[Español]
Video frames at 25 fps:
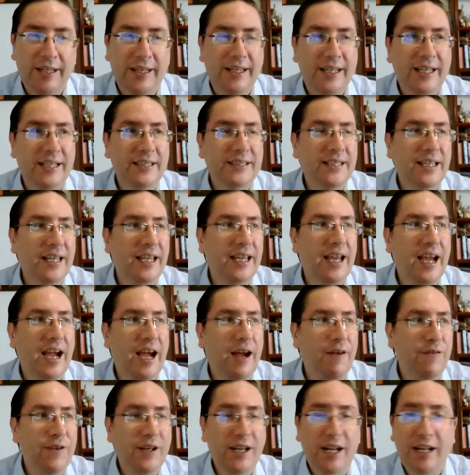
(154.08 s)
Y es que,
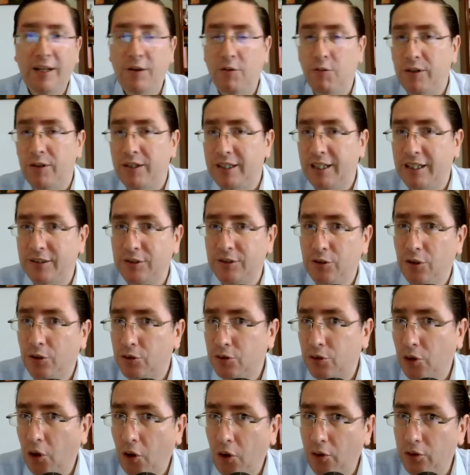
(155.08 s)
a final de cuentas, no
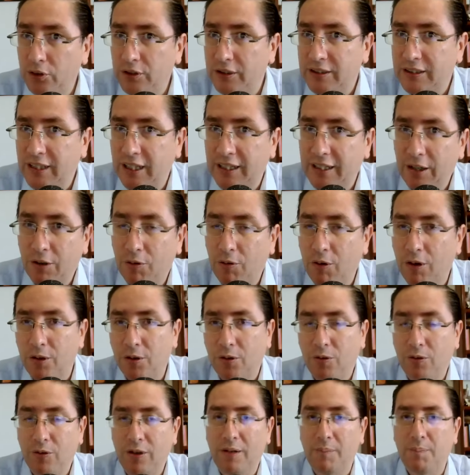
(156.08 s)
todos están de
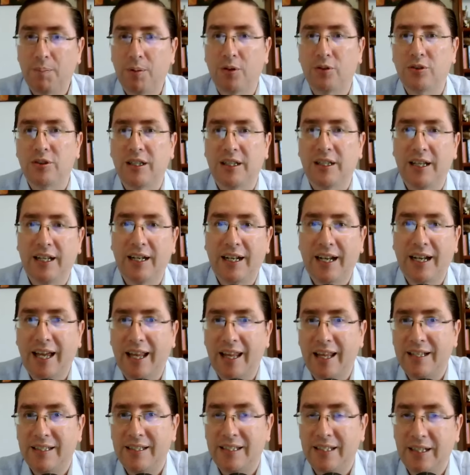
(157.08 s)
acuerdo con el proceder que
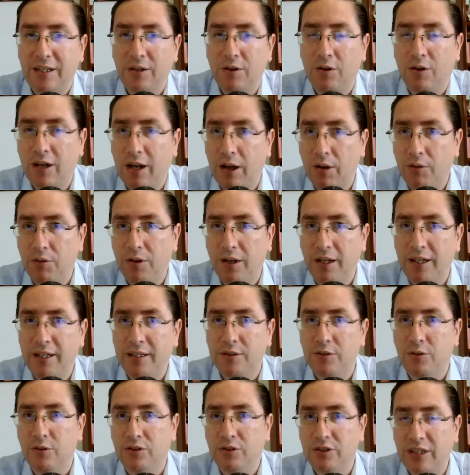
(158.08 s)
ha decidido Claudio
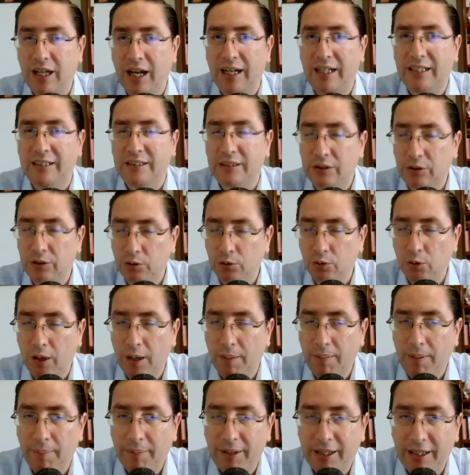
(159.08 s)
X González
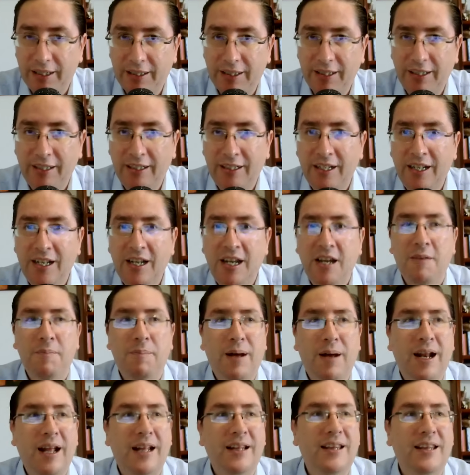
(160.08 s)
nuevamente
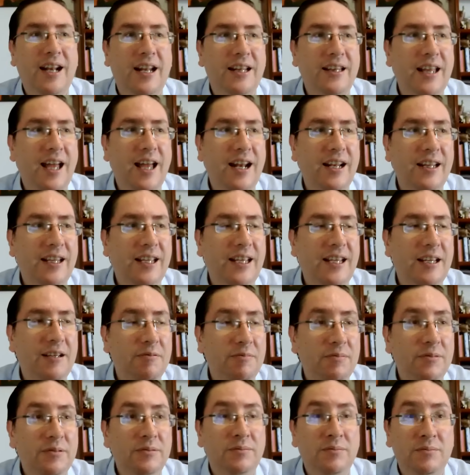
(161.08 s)
para tratar
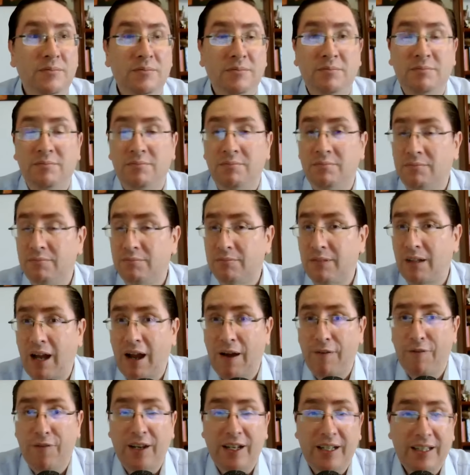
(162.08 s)
de
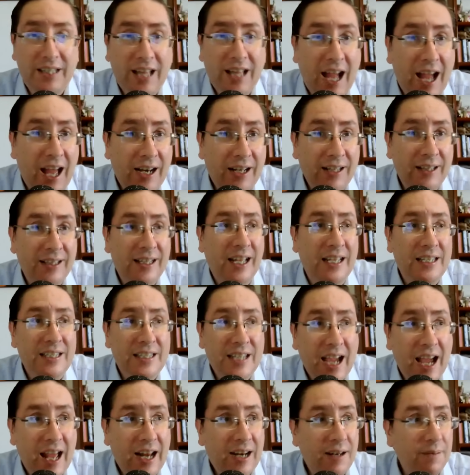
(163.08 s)
afectar,
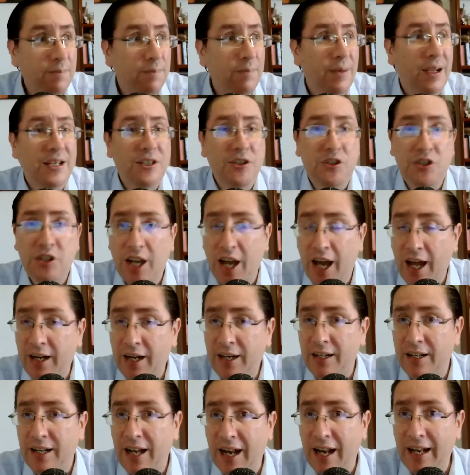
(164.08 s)
dañar,
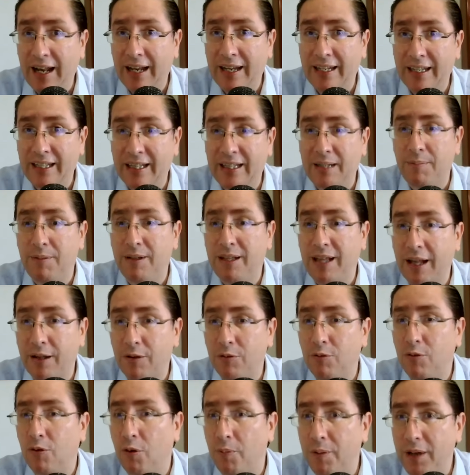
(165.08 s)
manchar la legitimidad
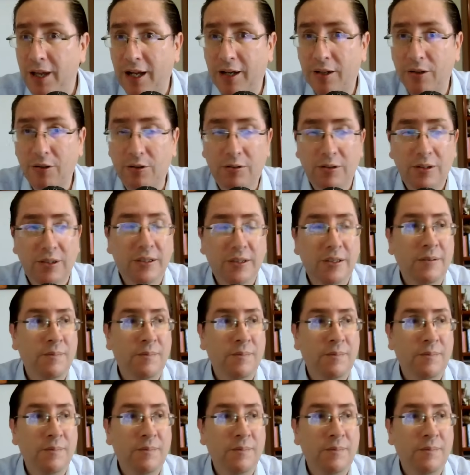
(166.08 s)
de un gobierno